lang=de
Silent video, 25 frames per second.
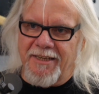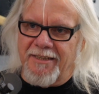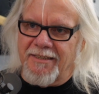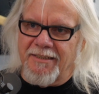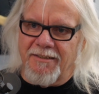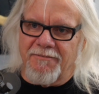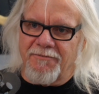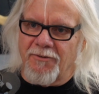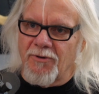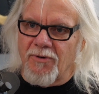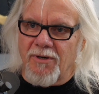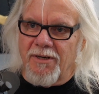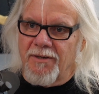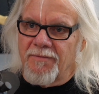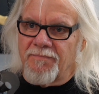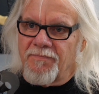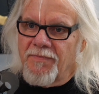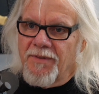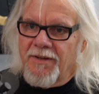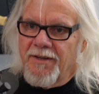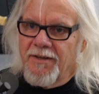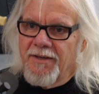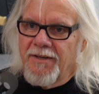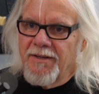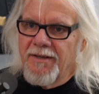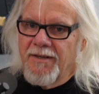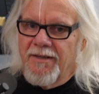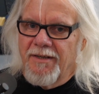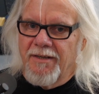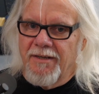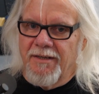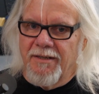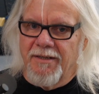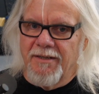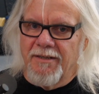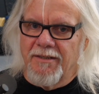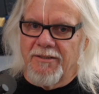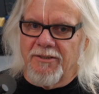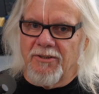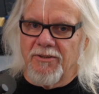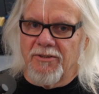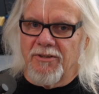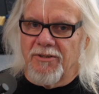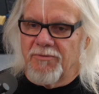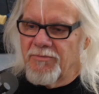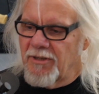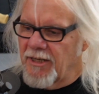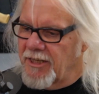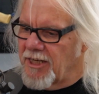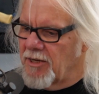Denken nicht vor, ja. Äh,
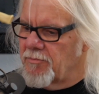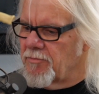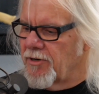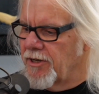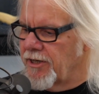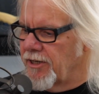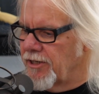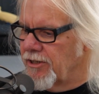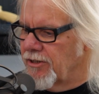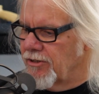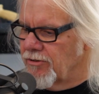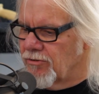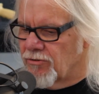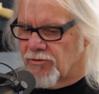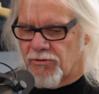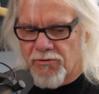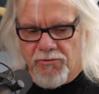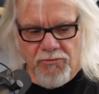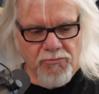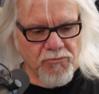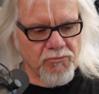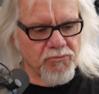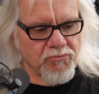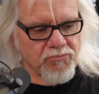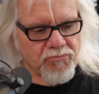sondern da gehen wir hin und